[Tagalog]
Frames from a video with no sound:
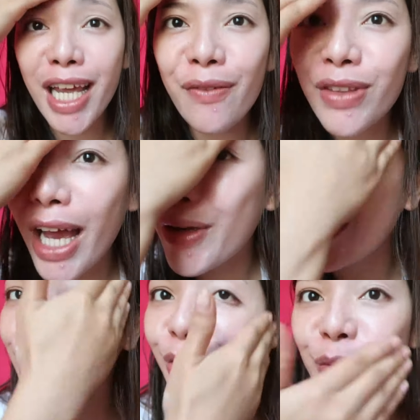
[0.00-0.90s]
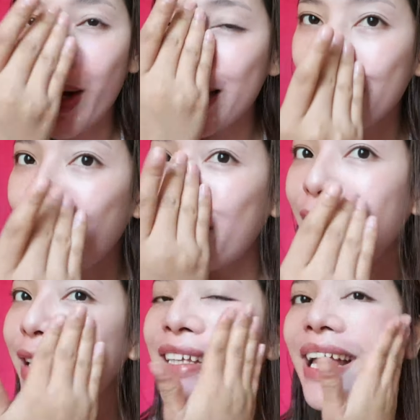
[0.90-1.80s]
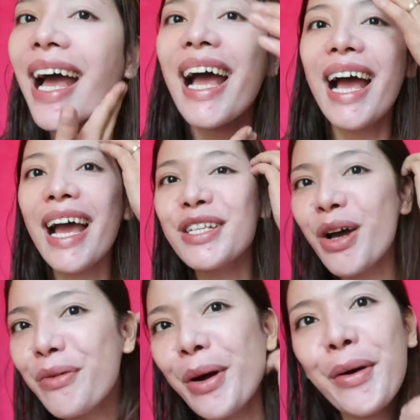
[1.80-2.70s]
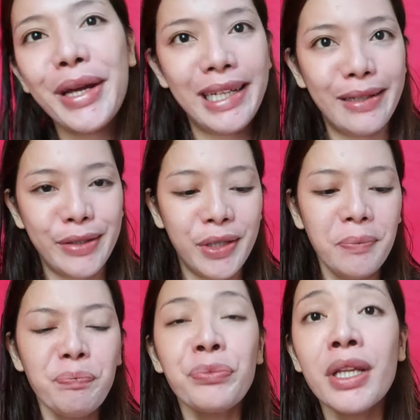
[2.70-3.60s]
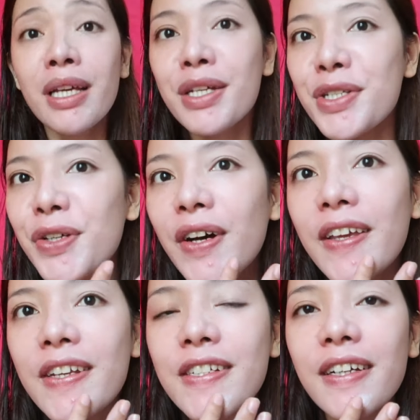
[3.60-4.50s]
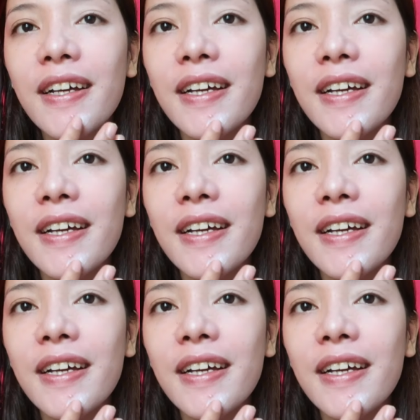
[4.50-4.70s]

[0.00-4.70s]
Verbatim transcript: safe tayo dito mga ti, mga ti. sobrang oily ko. So, ayan siya